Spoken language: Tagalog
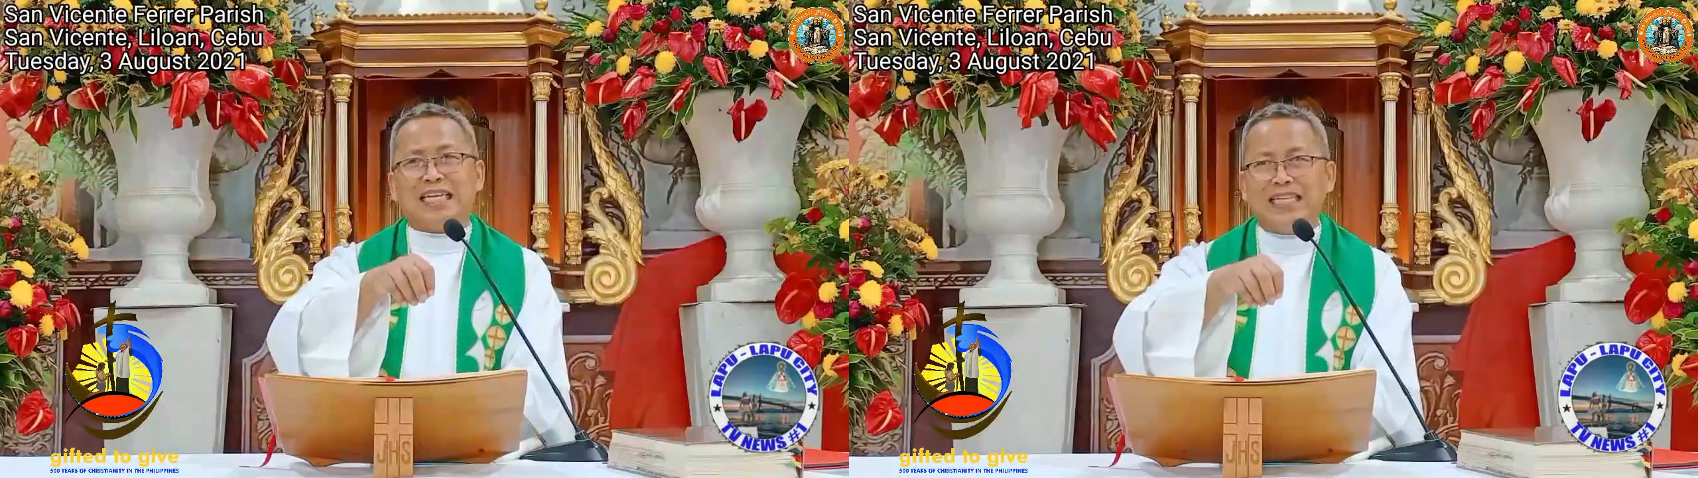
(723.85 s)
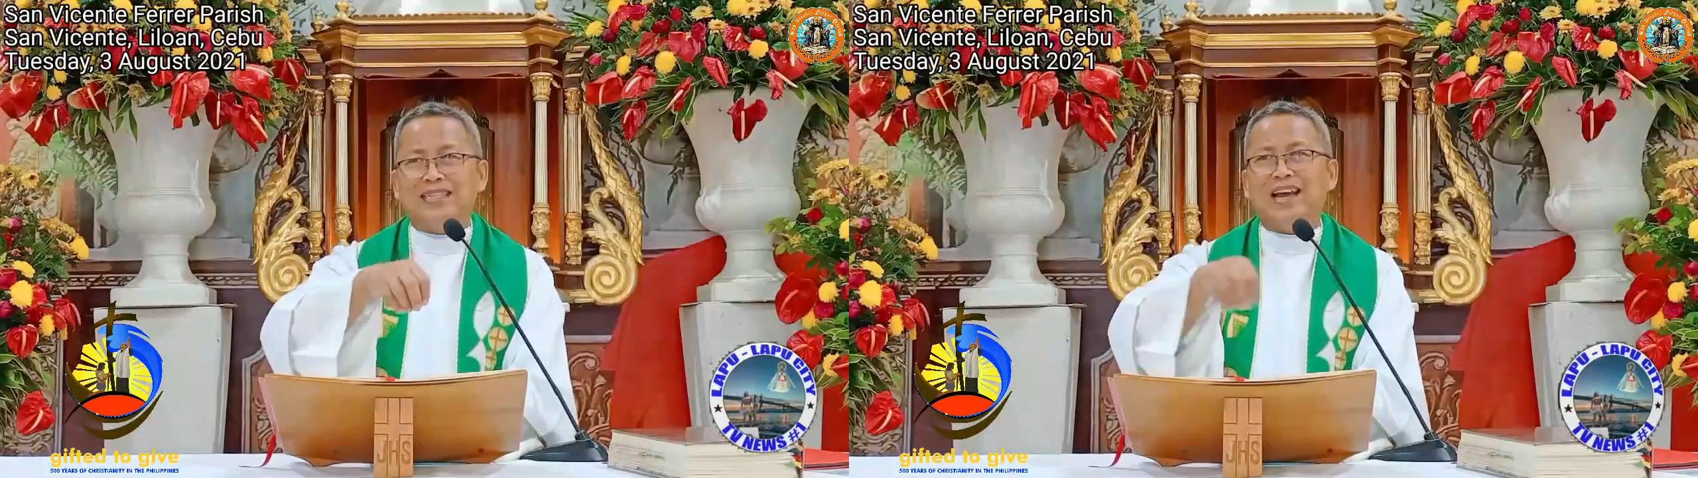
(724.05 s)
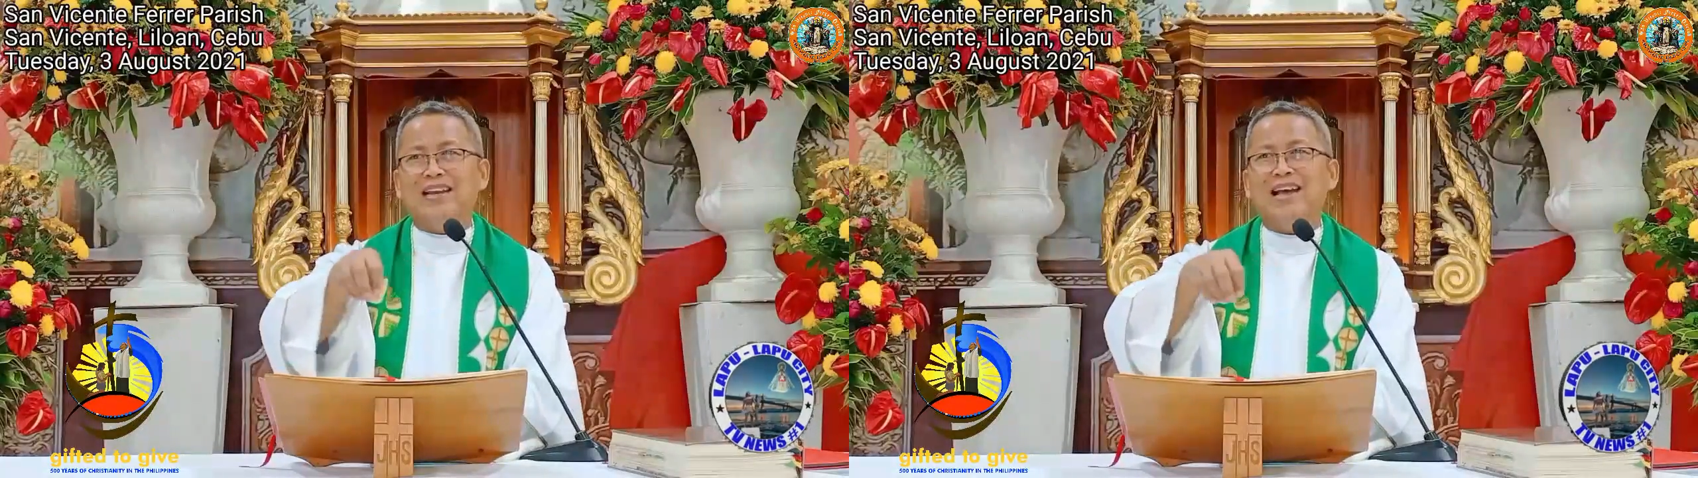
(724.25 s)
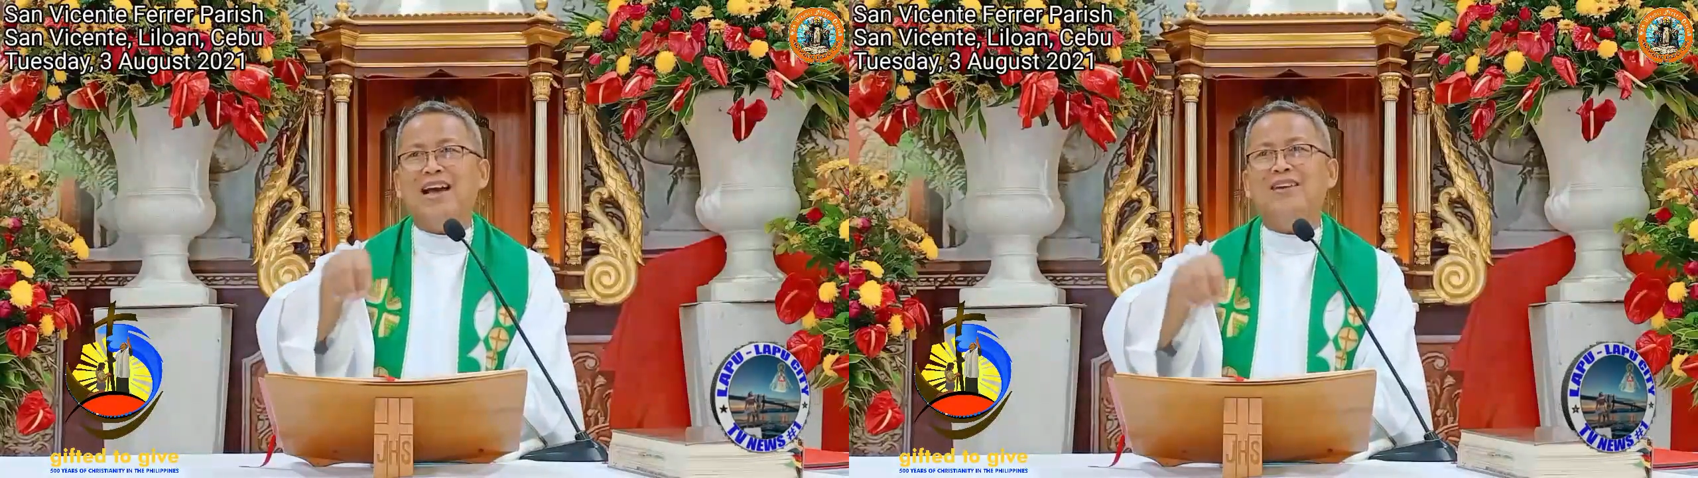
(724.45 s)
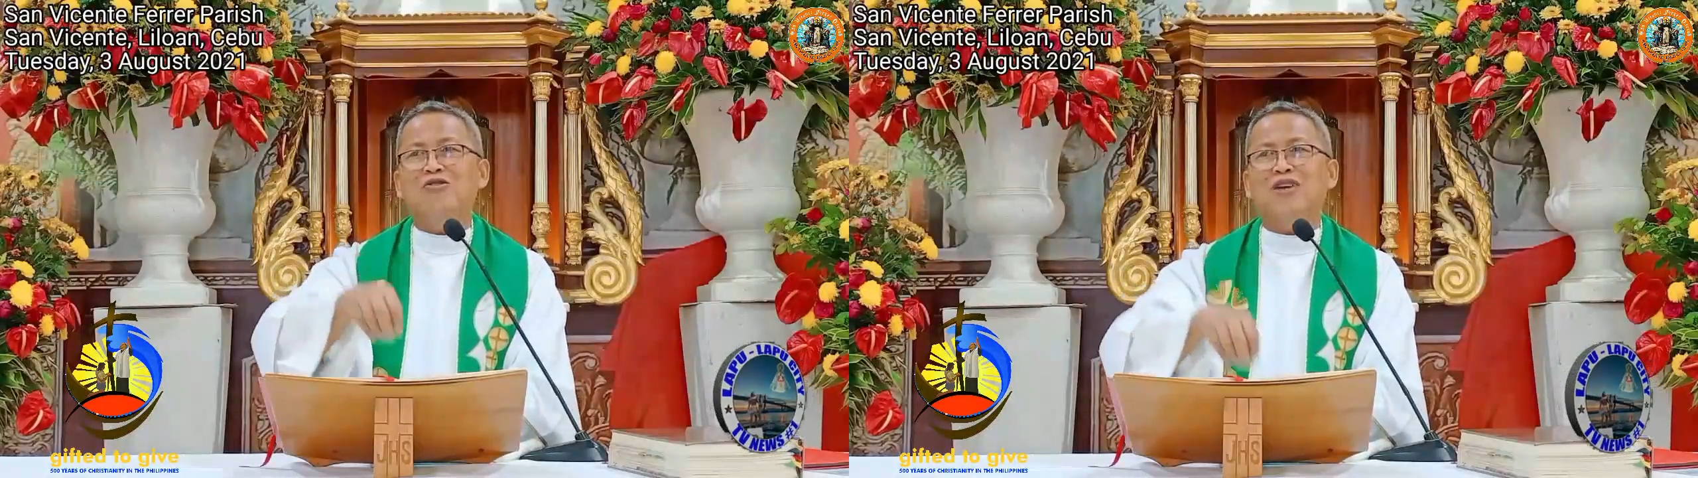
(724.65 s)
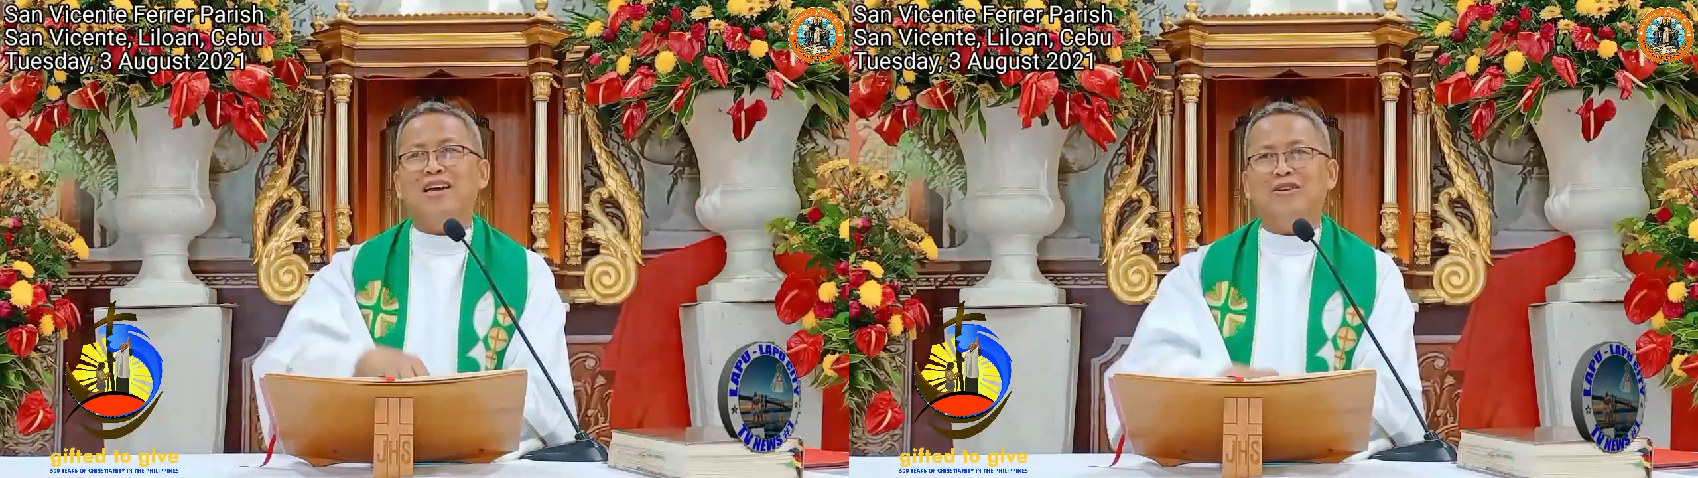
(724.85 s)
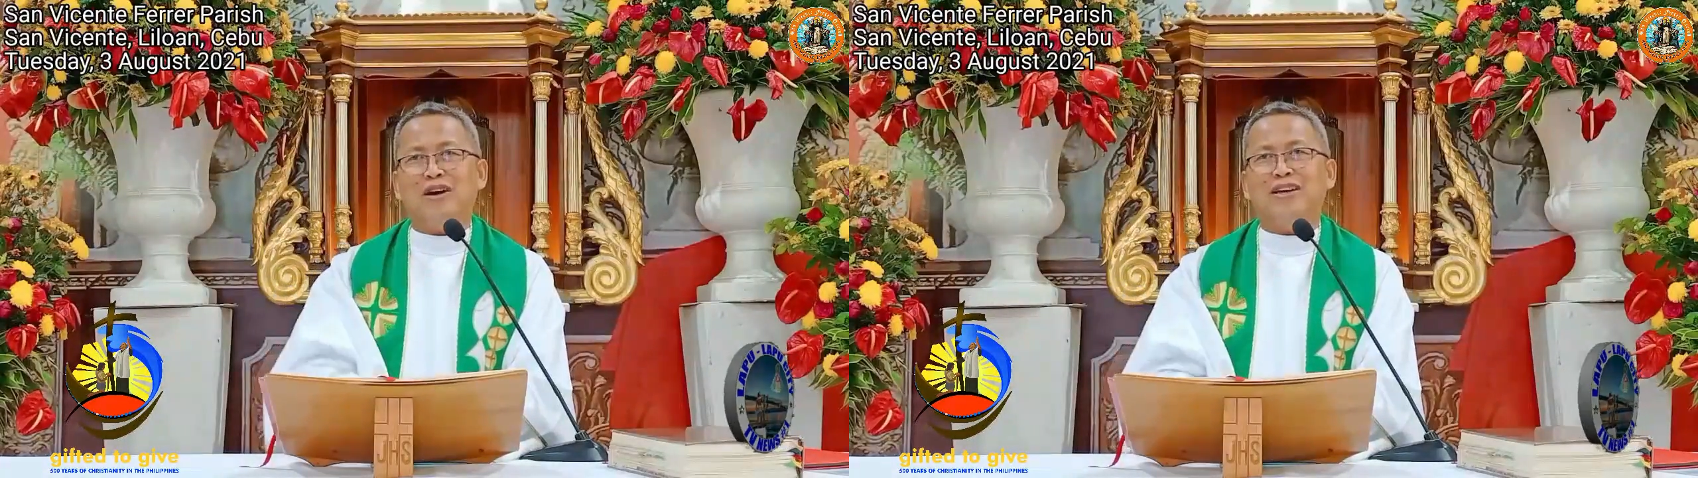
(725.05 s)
Detalyado kayo